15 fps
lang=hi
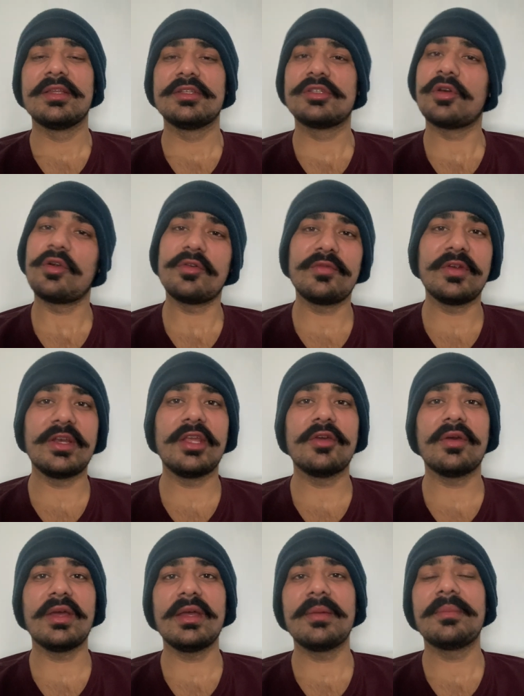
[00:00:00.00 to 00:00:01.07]
शॉर्ट वीडियो
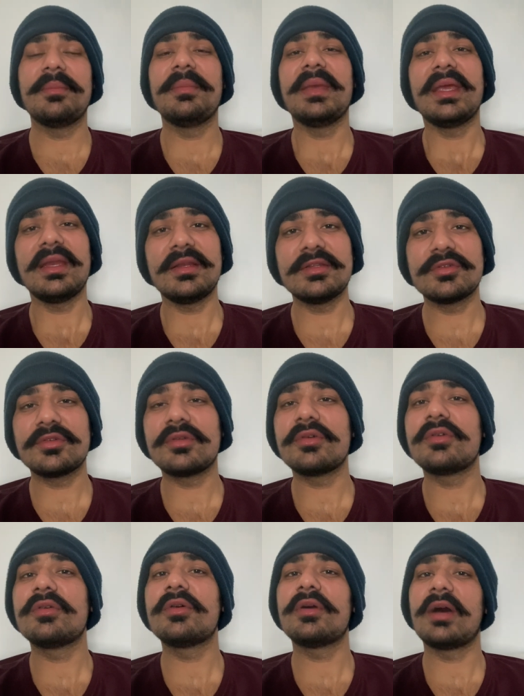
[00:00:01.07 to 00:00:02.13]
है मेन
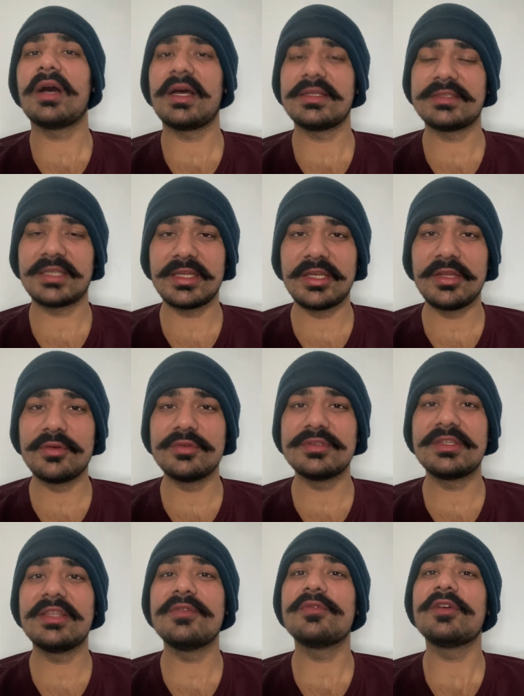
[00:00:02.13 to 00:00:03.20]
जो आज की न्यूज़
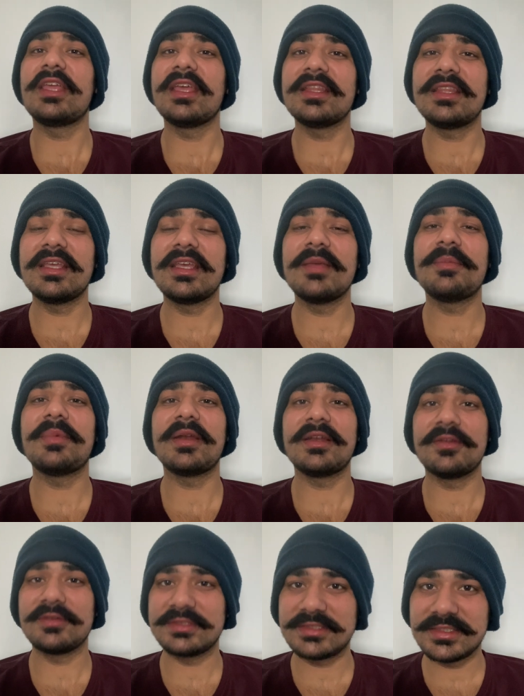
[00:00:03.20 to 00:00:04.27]
थी वो ये थी कि
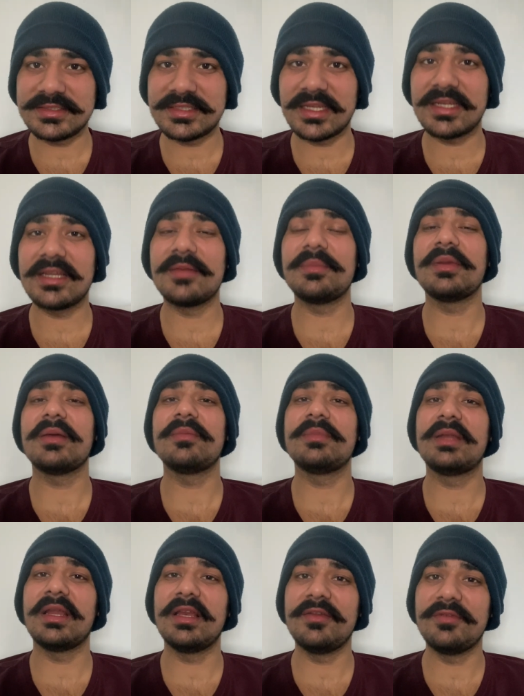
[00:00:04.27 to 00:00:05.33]
पेडोस्टी चैनल पे अब
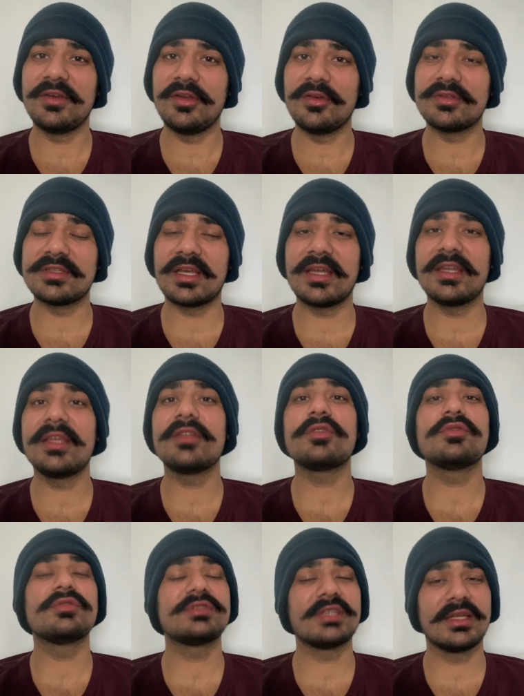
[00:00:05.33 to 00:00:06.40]
डेली वीडियोज आ रही है
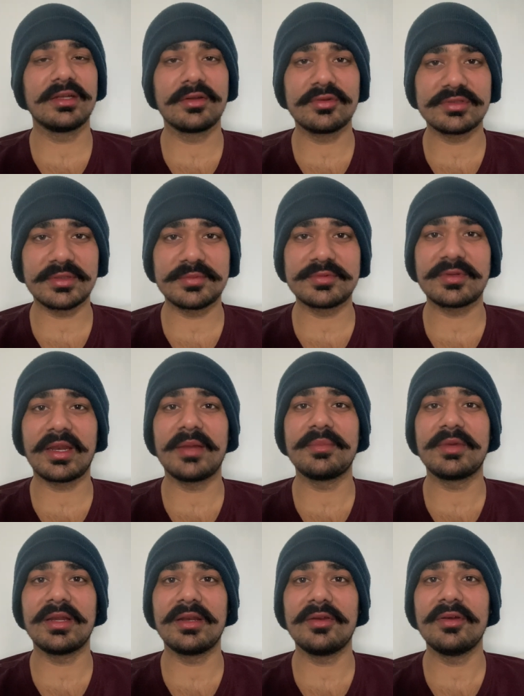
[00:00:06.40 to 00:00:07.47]
तो उस चैनल को सब्सक्राइब
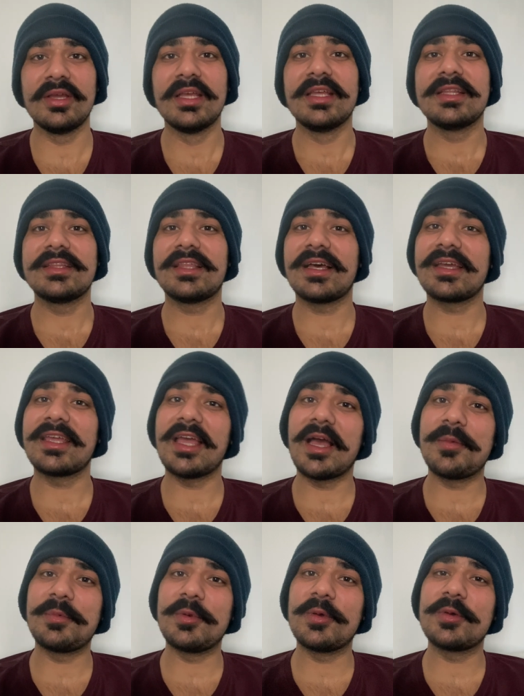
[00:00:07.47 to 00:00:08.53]
कर लो ताकि
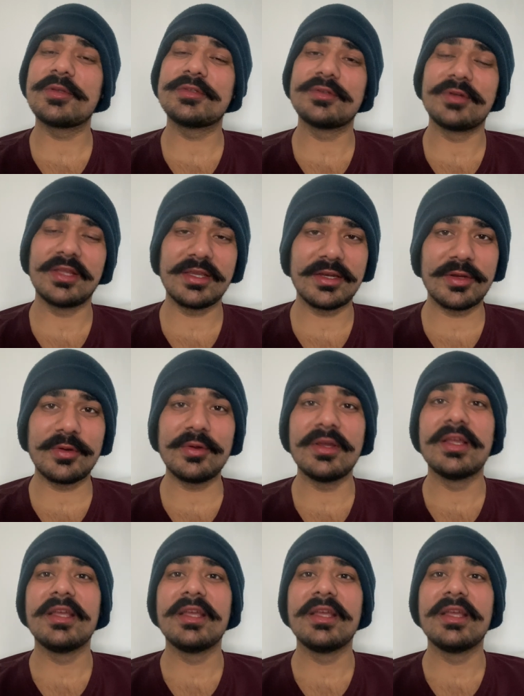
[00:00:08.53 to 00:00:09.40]
आप लोग जुड़े रहो